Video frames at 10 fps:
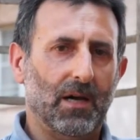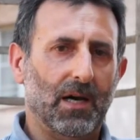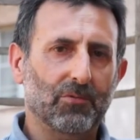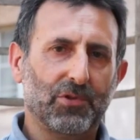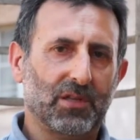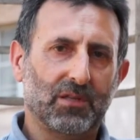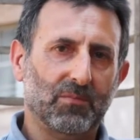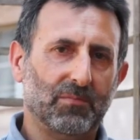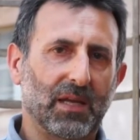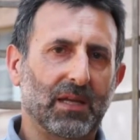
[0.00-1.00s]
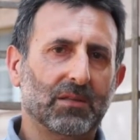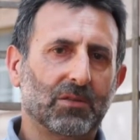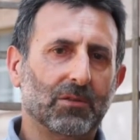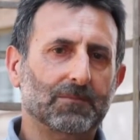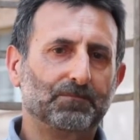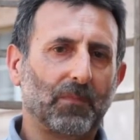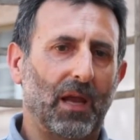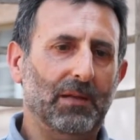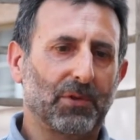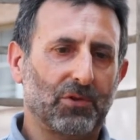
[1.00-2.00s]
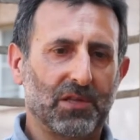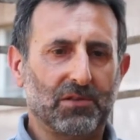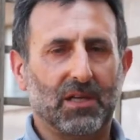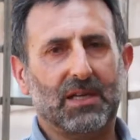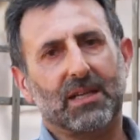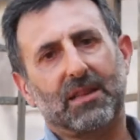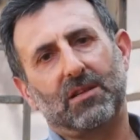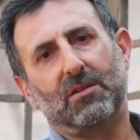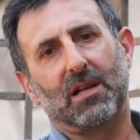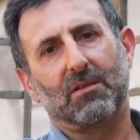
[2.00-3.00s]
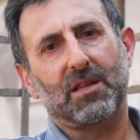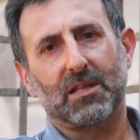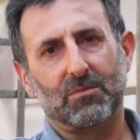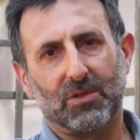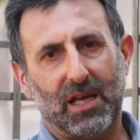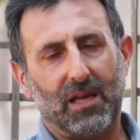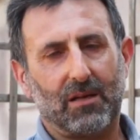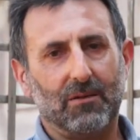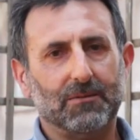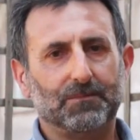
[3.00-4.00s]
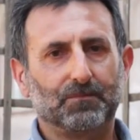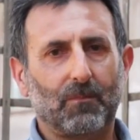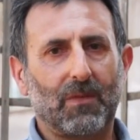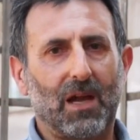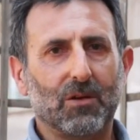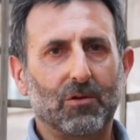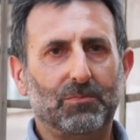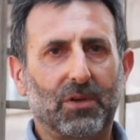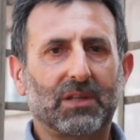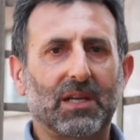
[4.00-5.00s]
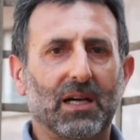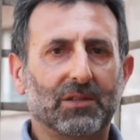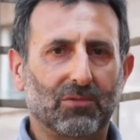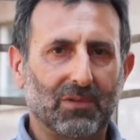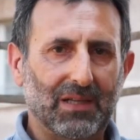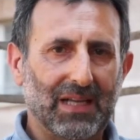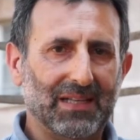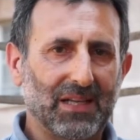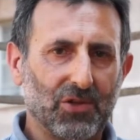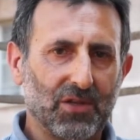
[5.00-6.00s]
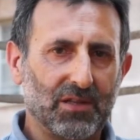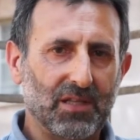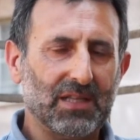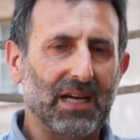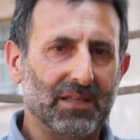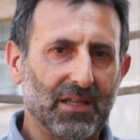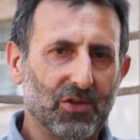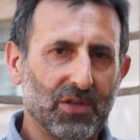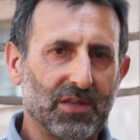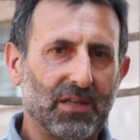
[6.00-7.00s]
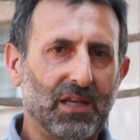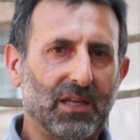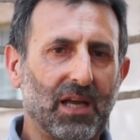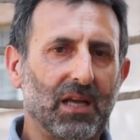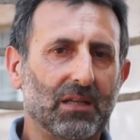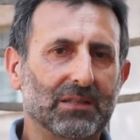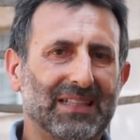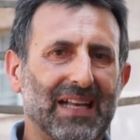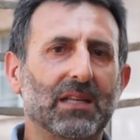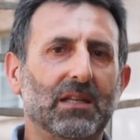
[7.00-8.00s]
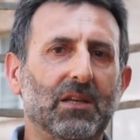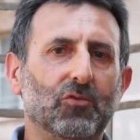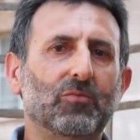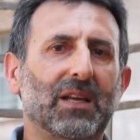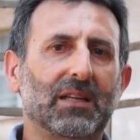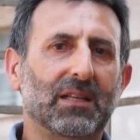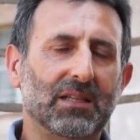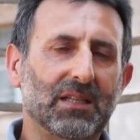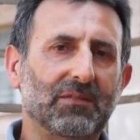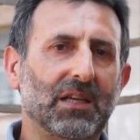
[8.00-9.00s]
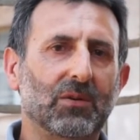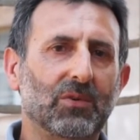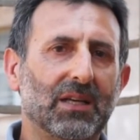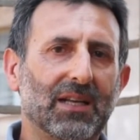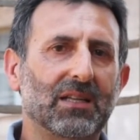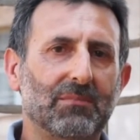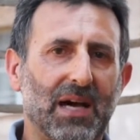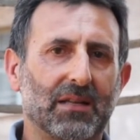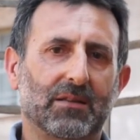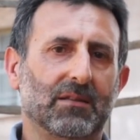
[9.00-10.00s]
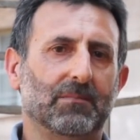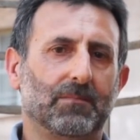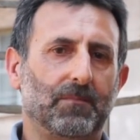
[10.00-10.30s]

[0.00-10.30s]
A un certo momento il processo di creazione dello Stato moderno ha comportato la necessità di gestire grandi numeri di individui, grandi masse.